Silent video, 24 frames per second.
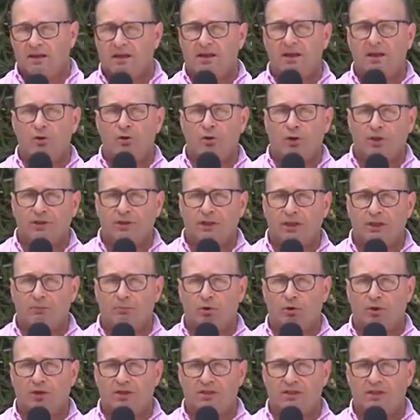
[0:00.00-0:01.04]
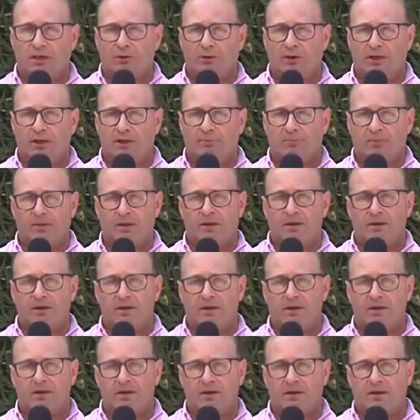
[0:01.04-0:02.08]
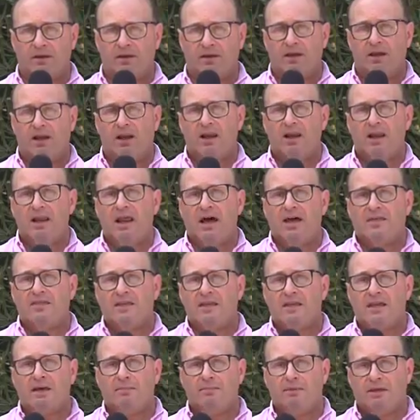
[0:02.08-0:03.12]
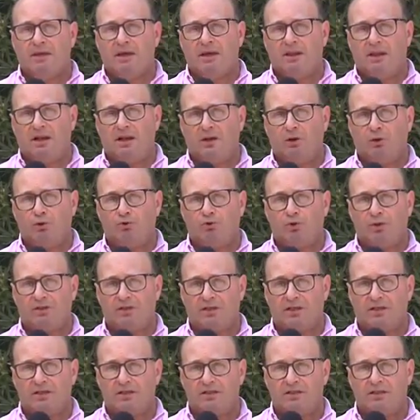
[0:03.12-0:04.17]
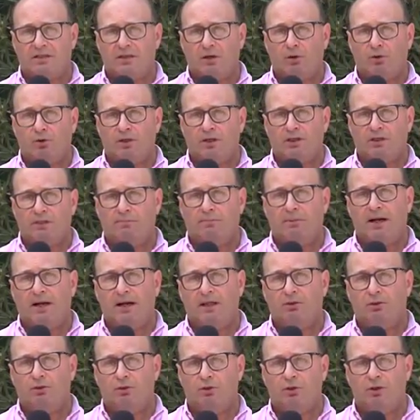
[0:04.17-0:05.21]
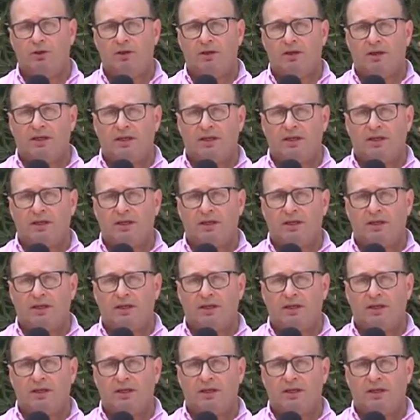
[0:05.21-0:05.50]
¿Qué es lo que tenemos que saber es que la dinámica del negocio hace que China hoy esté pagando